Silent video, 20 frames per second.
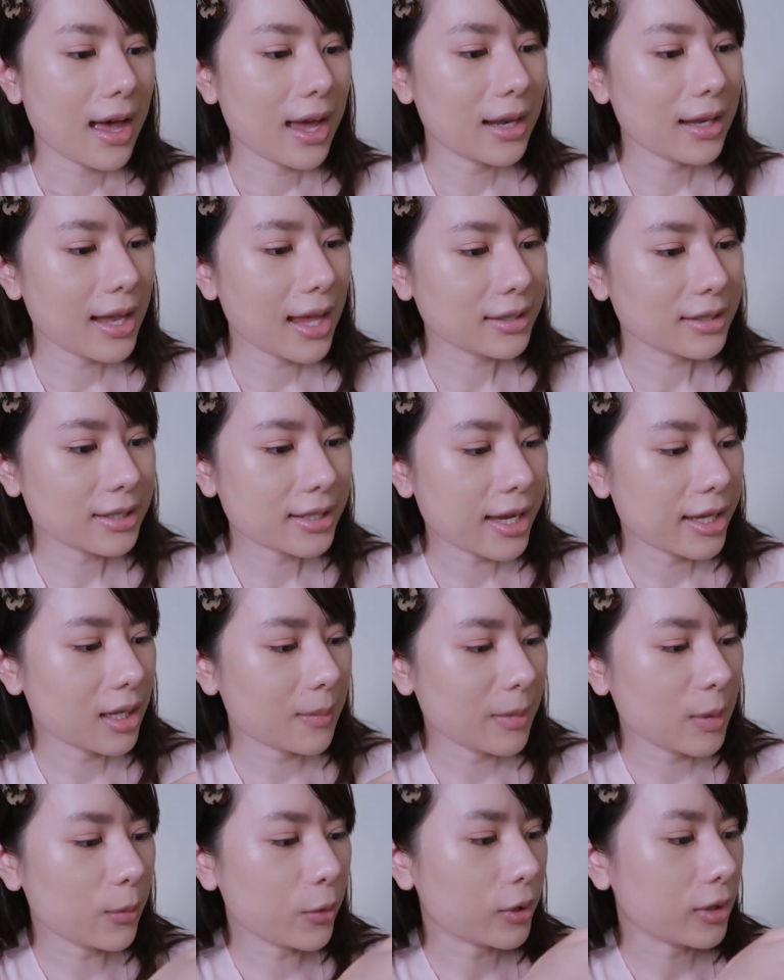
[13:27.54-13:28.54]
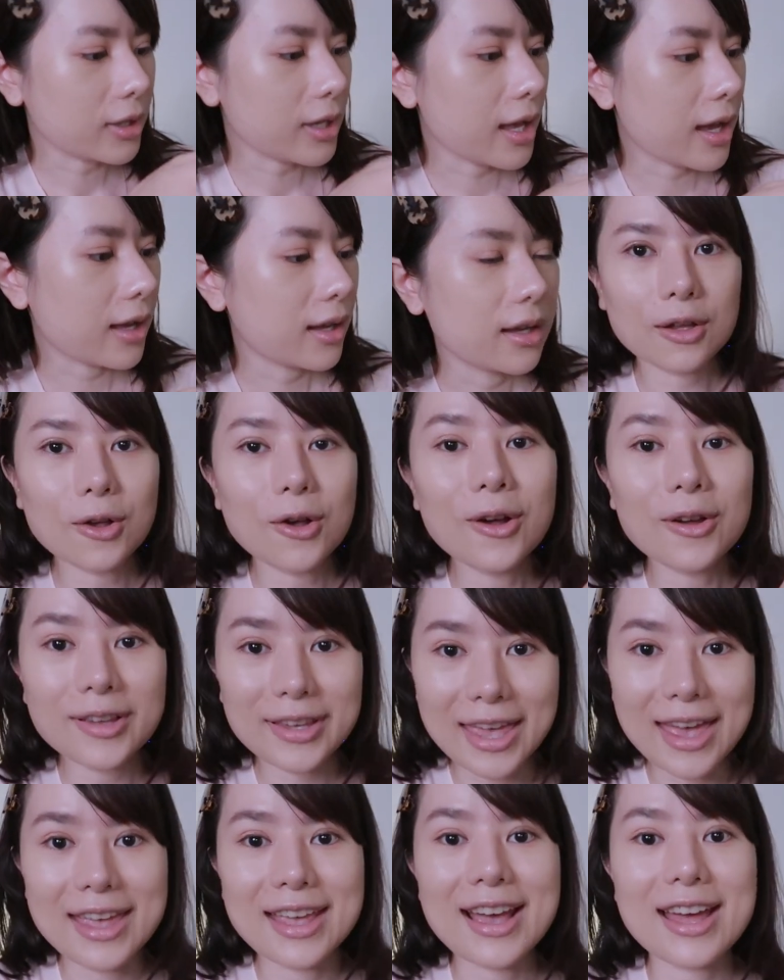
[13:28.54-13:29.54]
อันแรกที่ใช้ยังไม่หมดเลยอ่ะแล้วก็
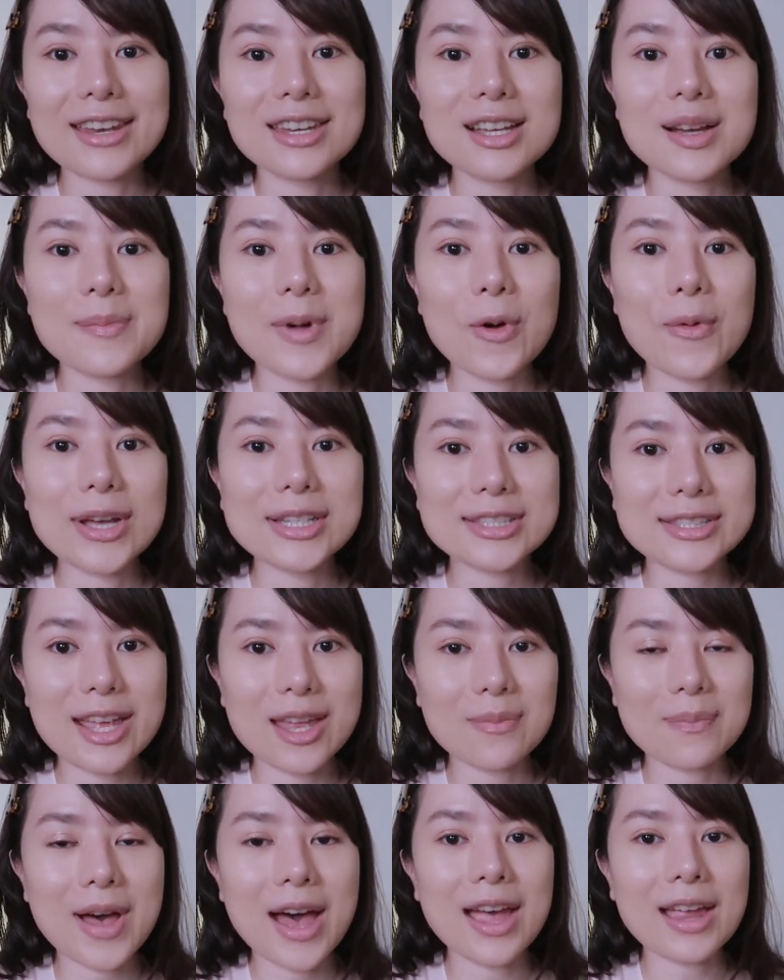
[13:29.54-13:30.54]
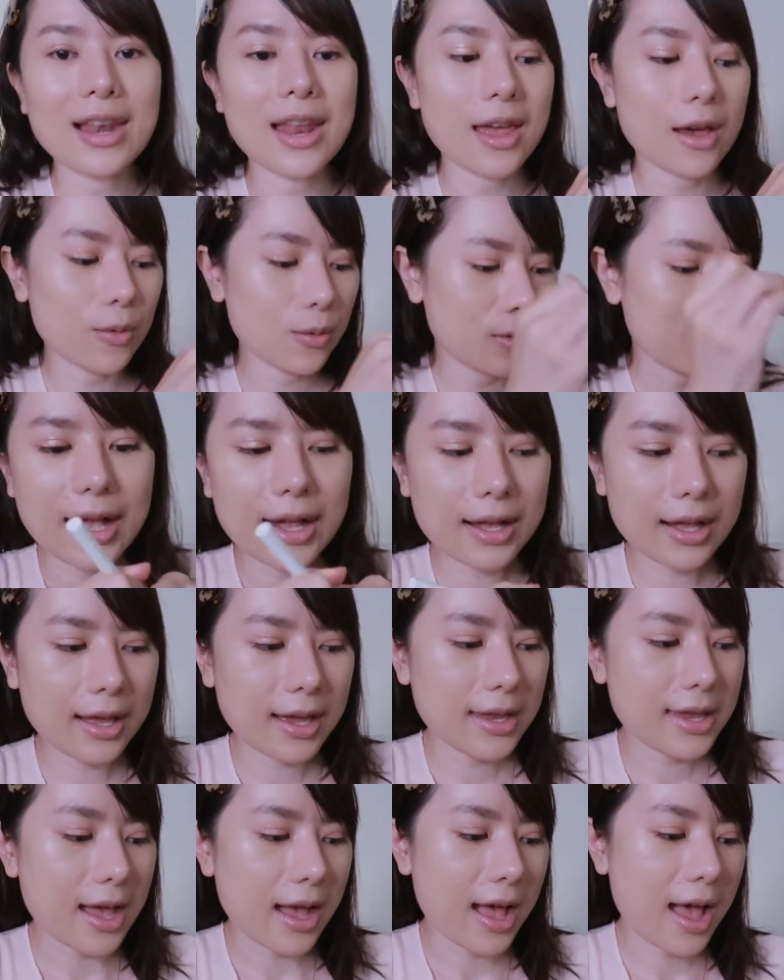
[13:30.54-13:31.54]
แกะอีกอันนึงมาไว้สแตนบายแล้วถ้าใคร
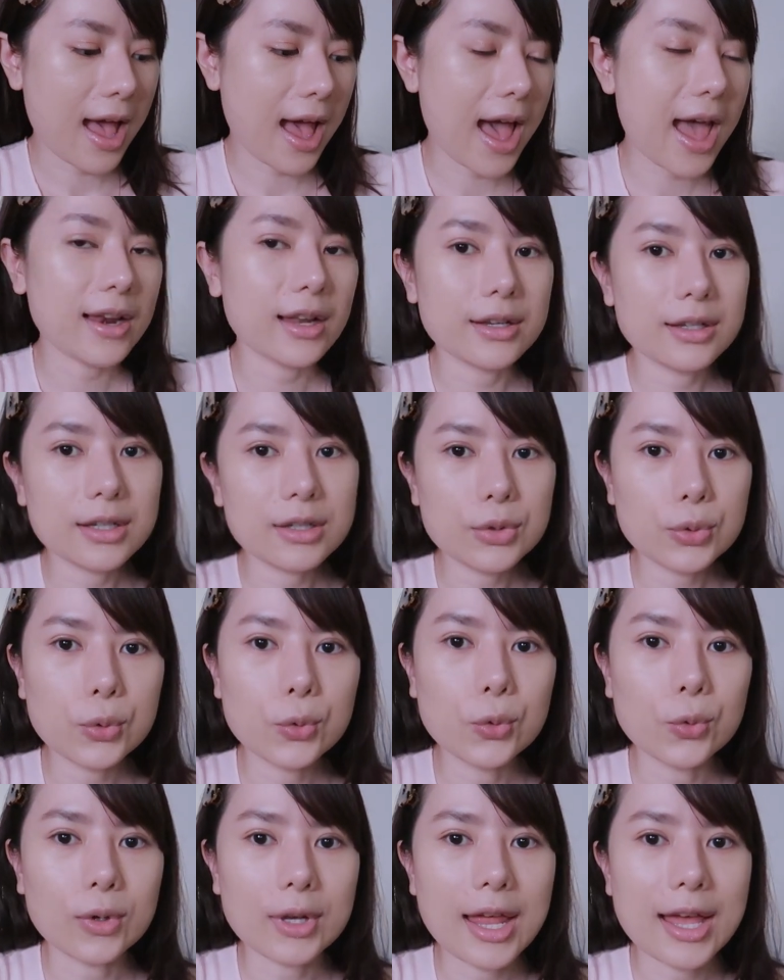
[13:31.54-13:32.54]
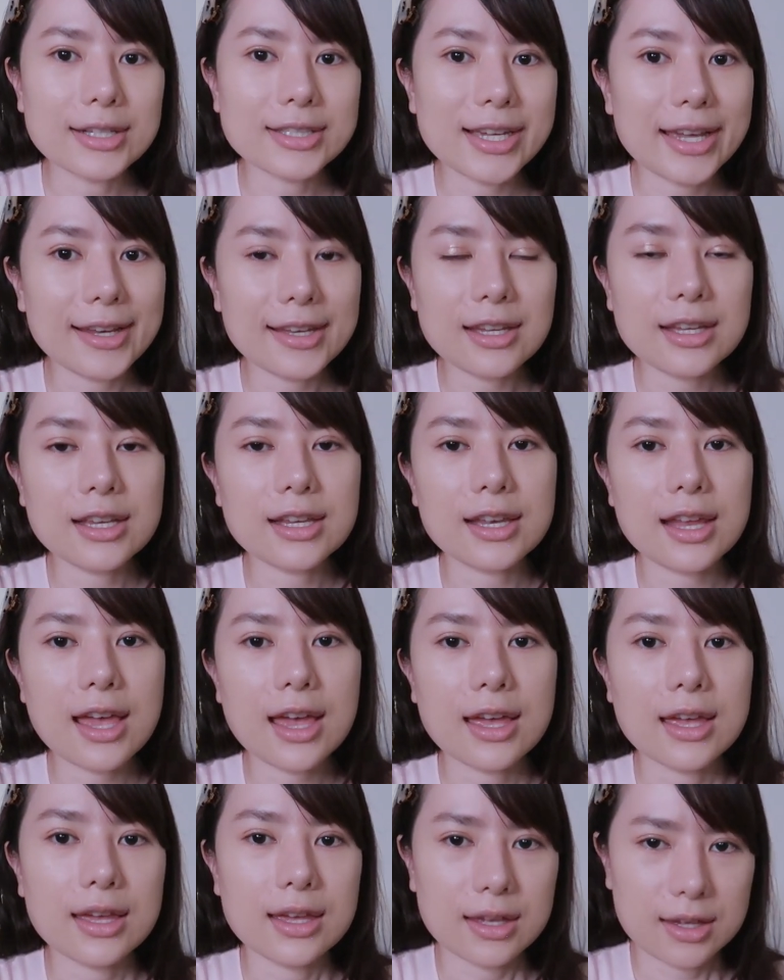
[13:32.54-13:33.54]
อยากหาอายไลเนอร์ถูกและใช้ดีเนี่ย